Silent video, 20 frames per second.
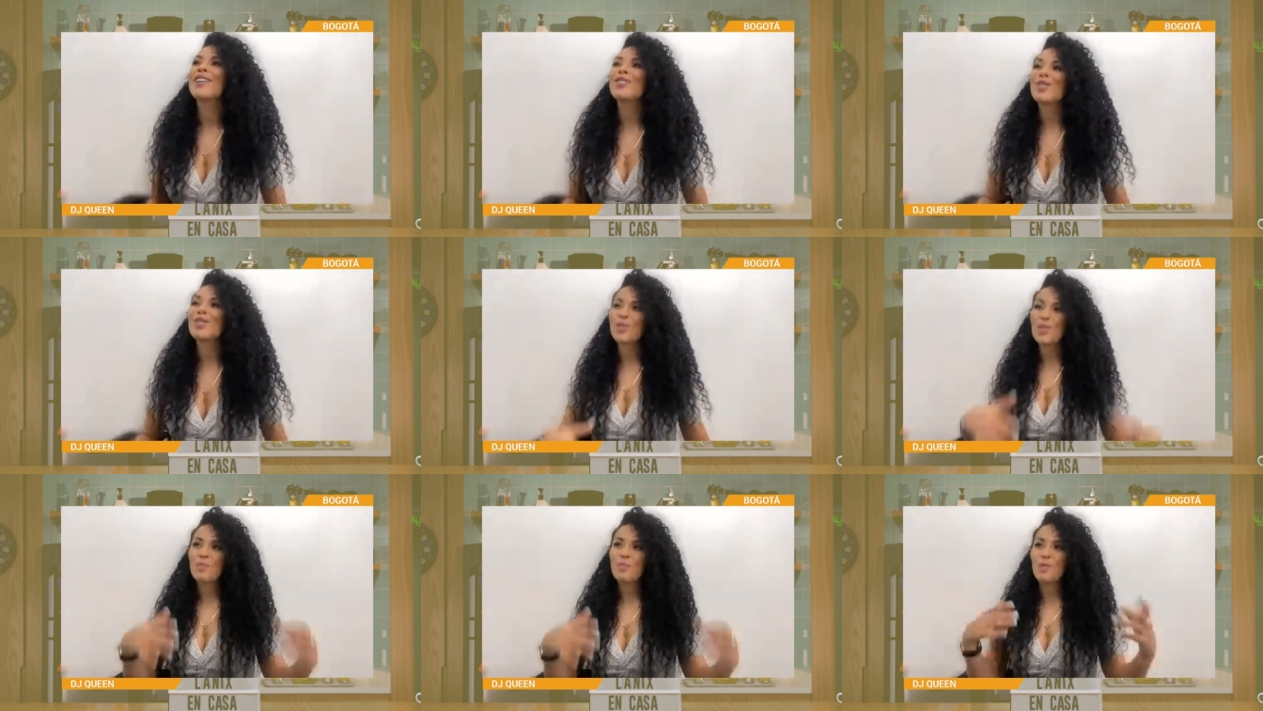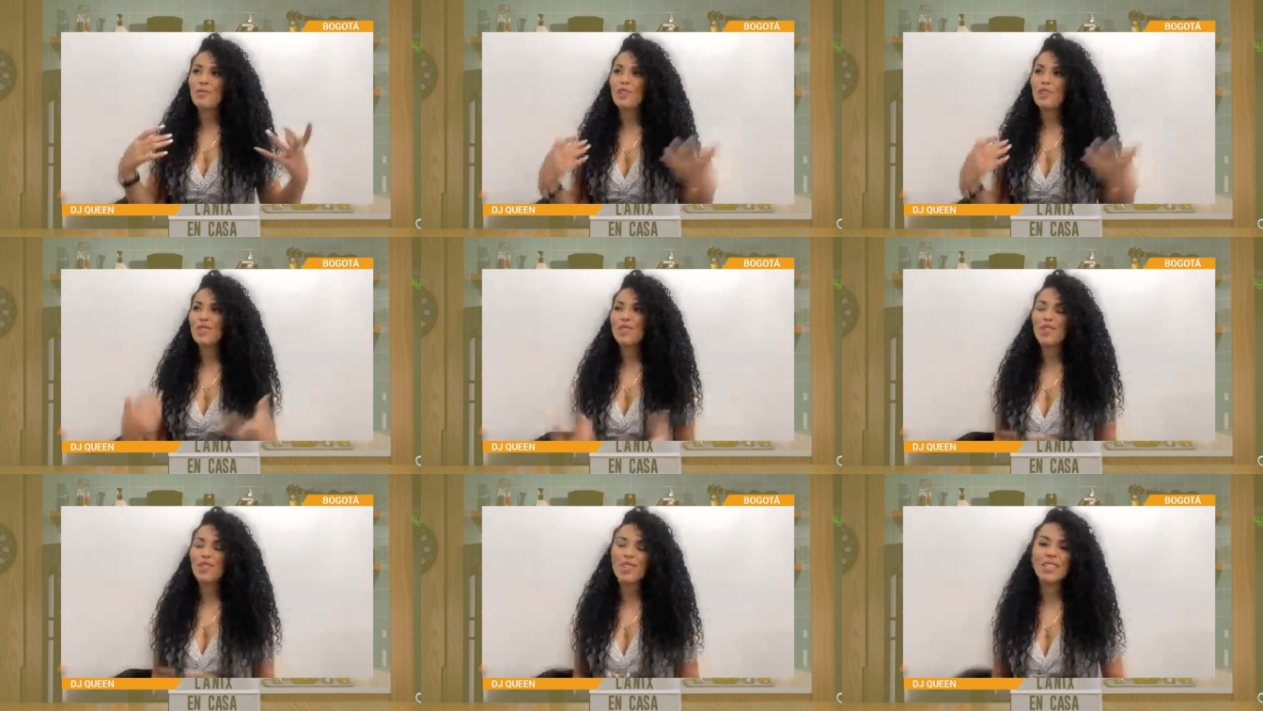yo soy
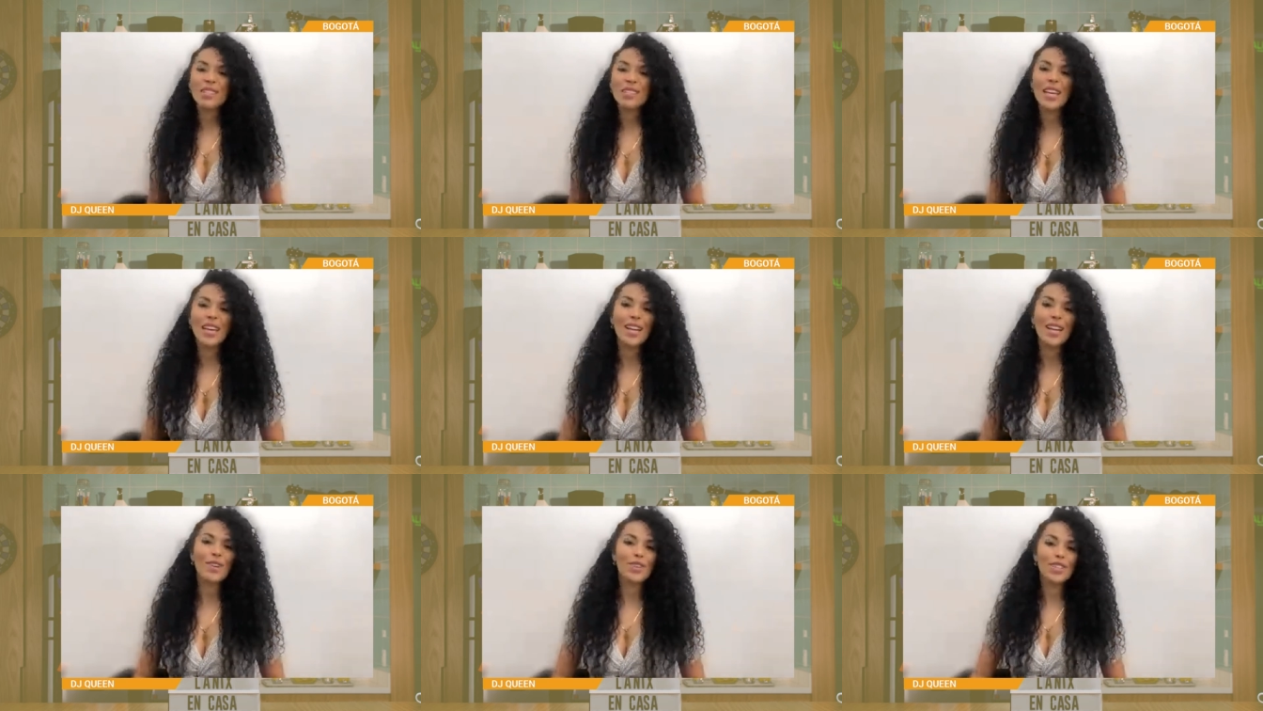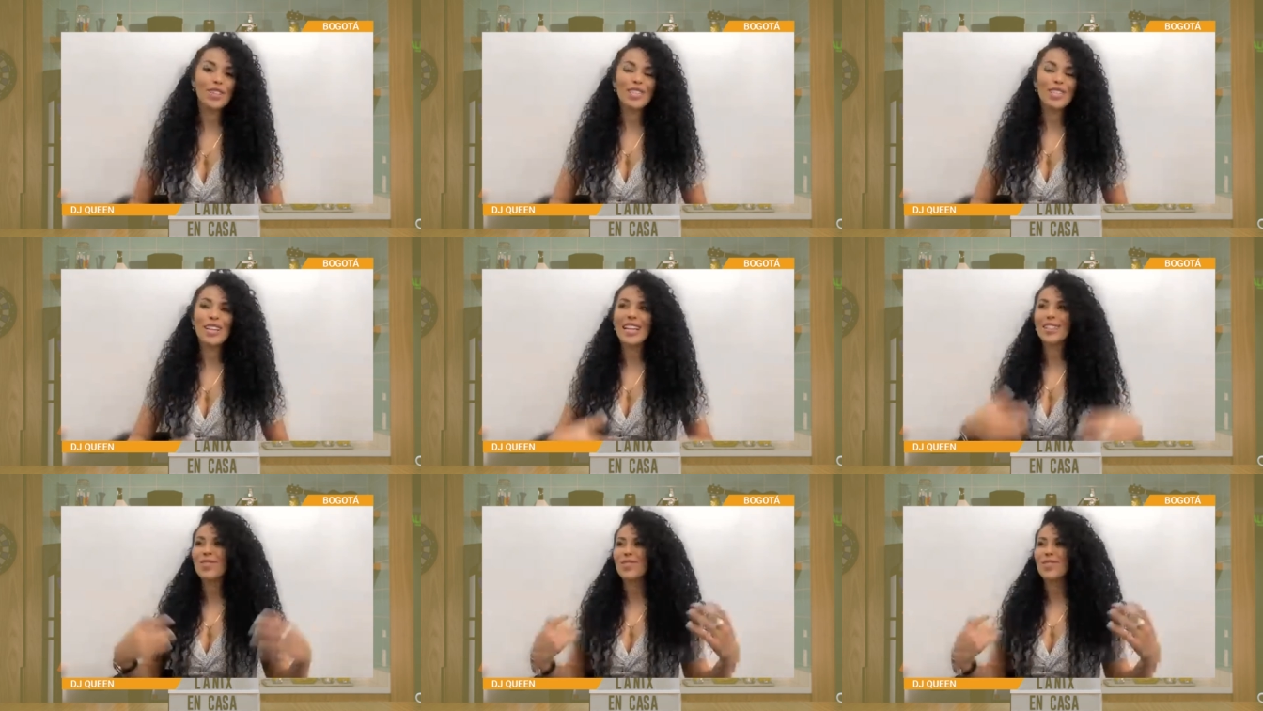perfeccionista y creo que si
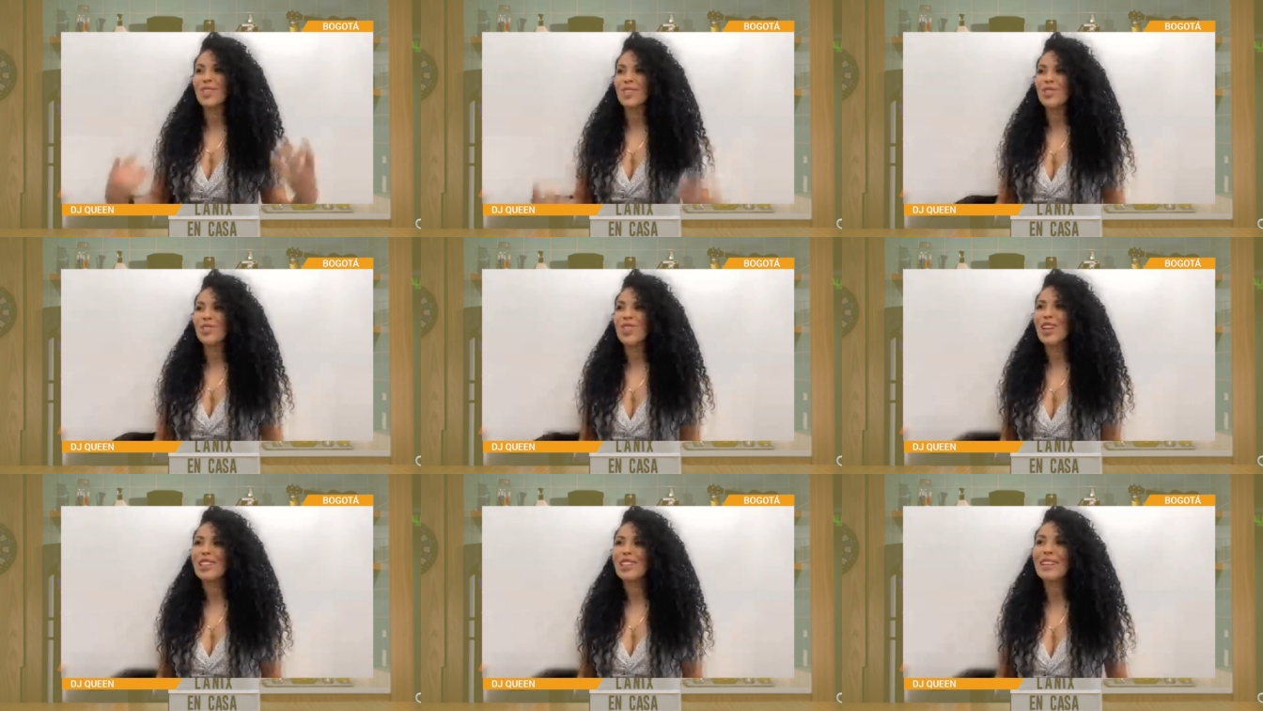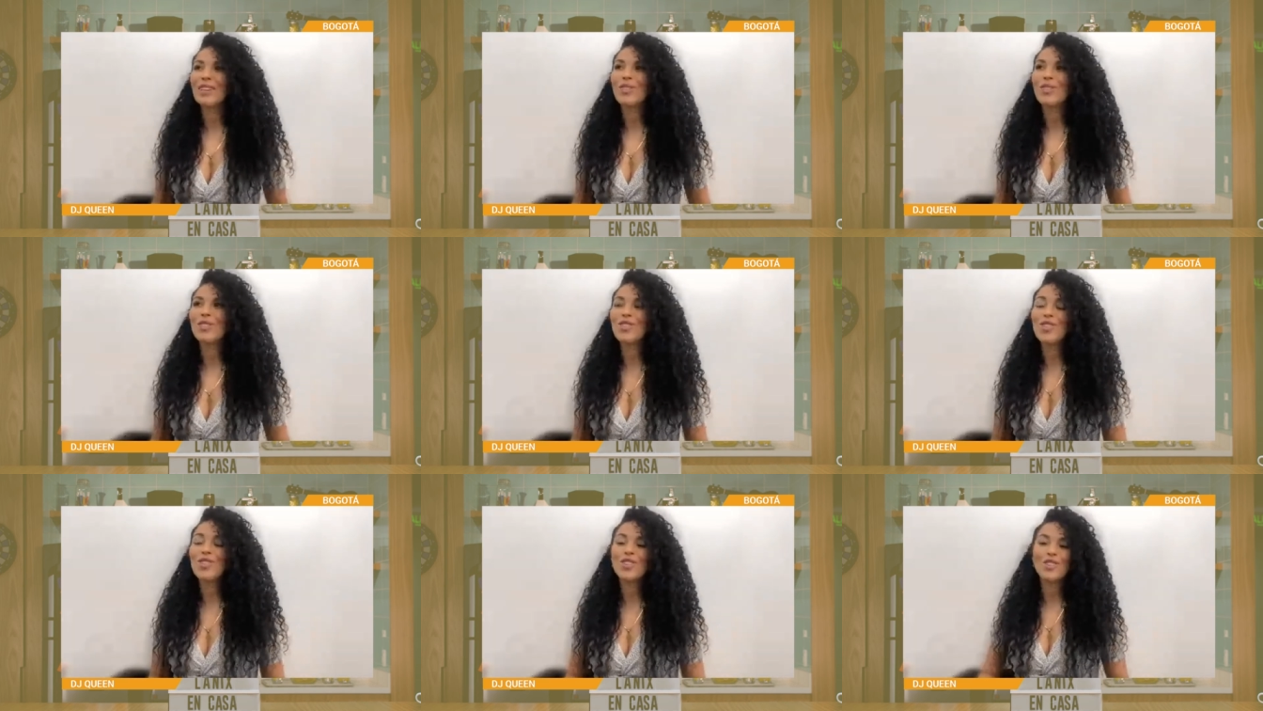las cosas no las hago yo,